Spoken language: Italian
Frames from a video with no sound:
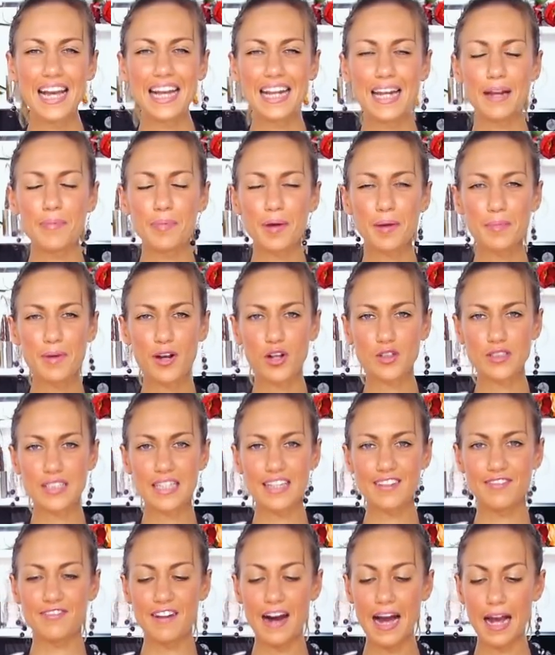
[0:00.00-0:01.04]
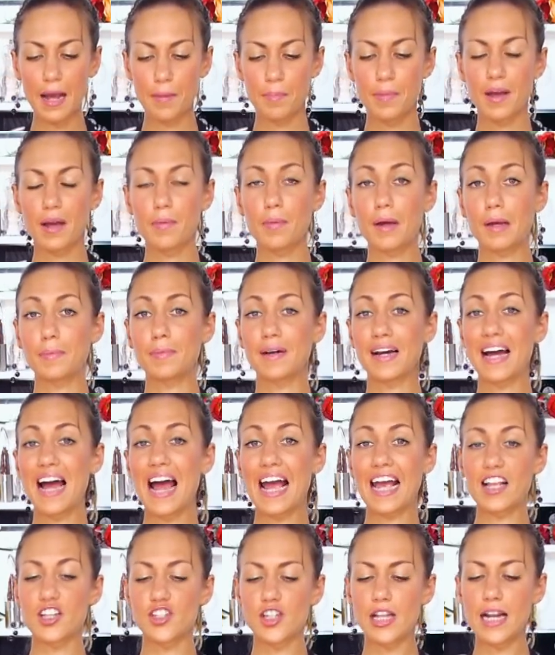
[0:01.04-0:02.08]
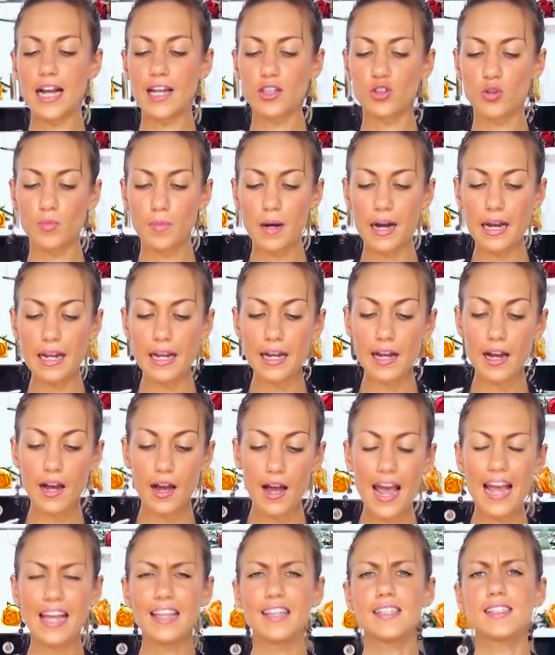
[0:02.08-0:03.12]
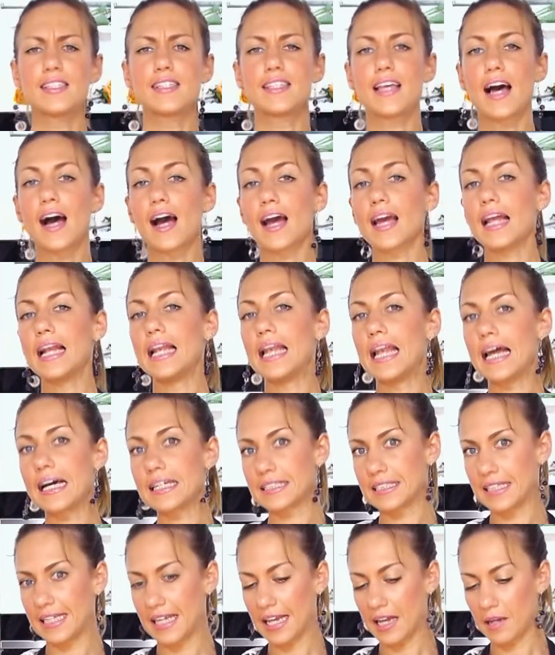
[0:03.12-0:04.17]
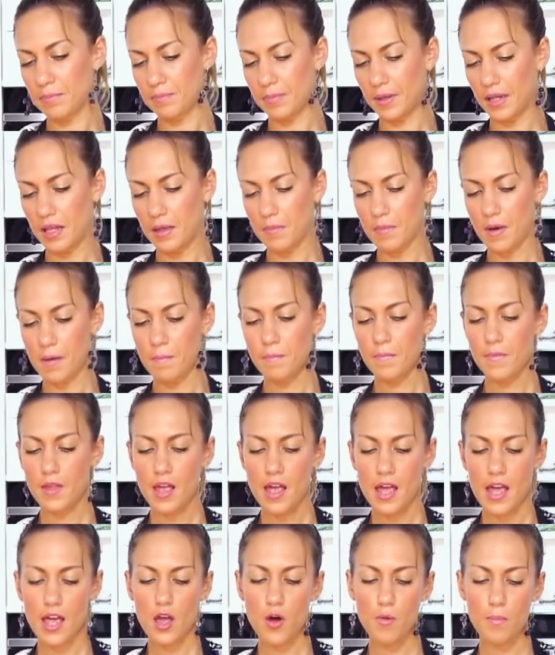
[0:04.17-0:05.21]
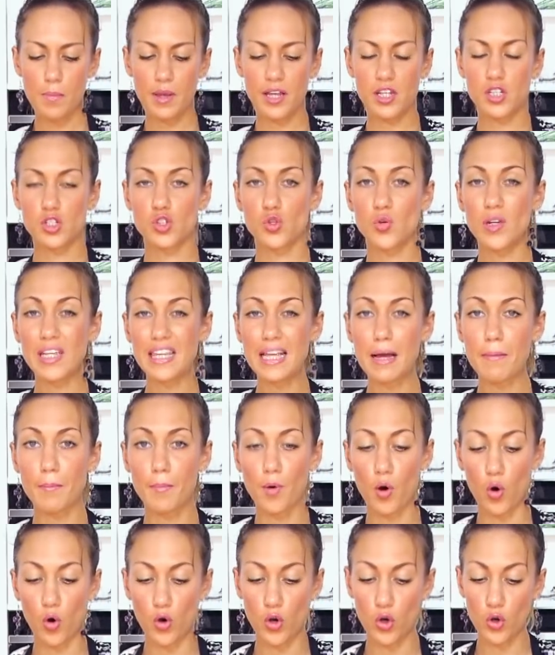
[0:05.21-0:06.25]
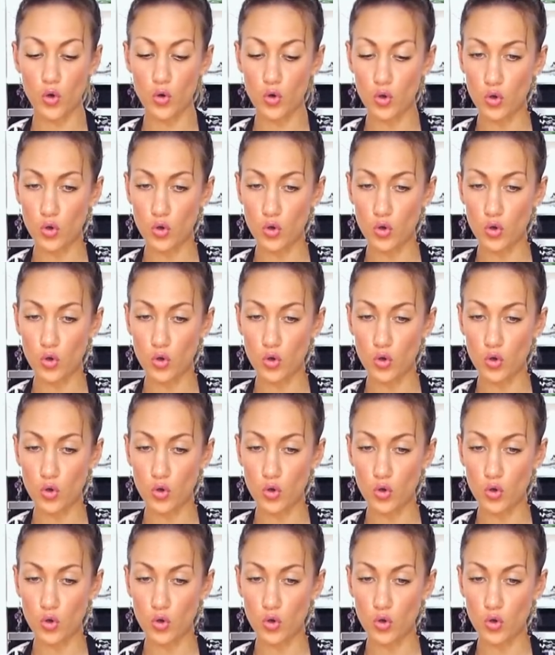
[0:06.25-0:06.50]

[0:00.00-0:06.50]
La prima cosa da fare per preparare il gelato malaga è iniziare la sera prima e ho messo in ammollo